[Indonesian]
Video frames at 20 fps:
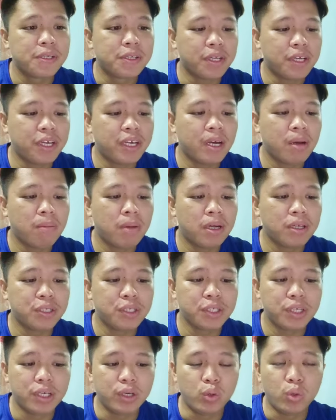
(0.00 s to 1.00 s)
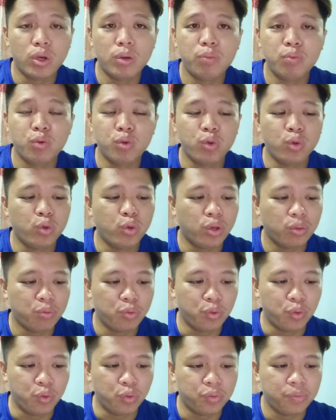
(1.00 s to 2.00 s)
sehingga Mac
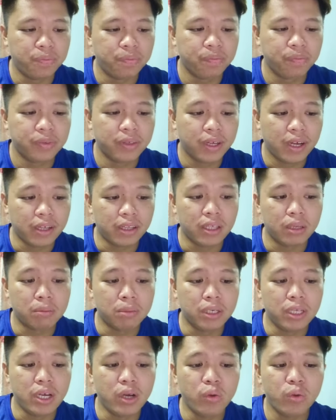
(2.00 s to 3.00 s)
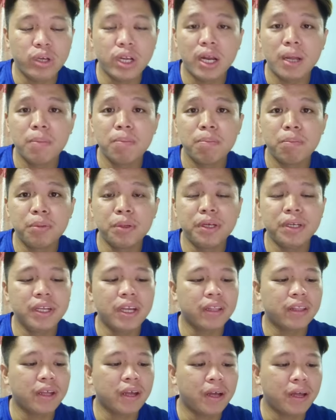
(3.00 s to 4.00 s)
2020 kata beliau dalam
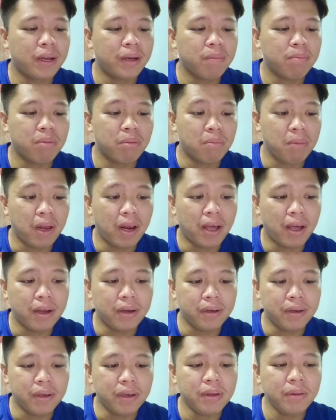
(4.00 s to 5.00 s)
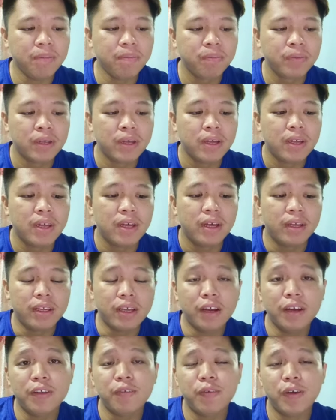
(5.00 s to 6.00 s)
pernyataan pembelaannya
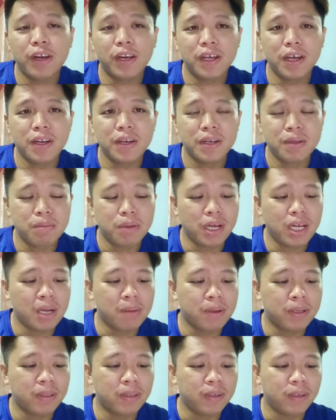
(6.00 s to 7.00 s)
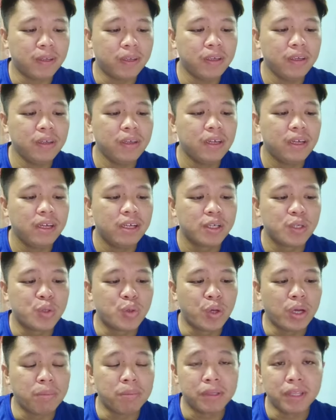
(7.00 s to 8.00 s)
yang difailkan di Mahkamah Tinggi
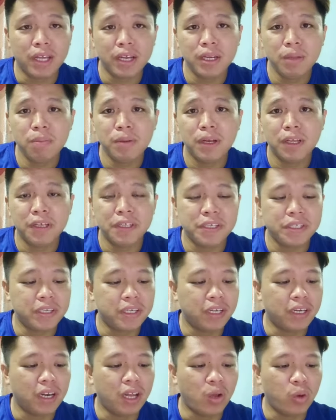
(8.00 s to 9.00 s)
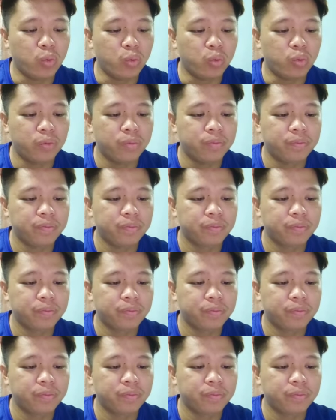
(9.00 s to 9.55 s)
Sungai Petani pada Isnin lalu.